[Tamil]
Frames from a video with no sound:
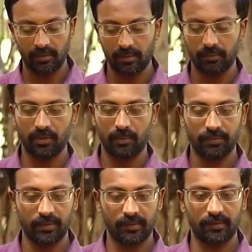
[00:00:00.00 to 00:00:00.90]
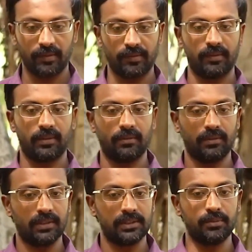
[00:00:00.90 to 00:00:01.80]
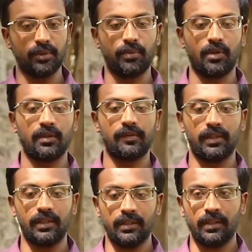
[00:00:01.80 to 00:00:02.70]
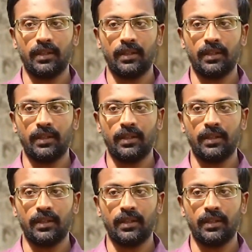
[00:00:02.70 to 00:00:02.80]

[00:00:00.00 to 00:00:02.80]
ஏதோ சம் ஃபார்ம் ஆஃப் எக்ஸசைஸ் அவங்க ஜிம்முக்கு போனாலும் சரி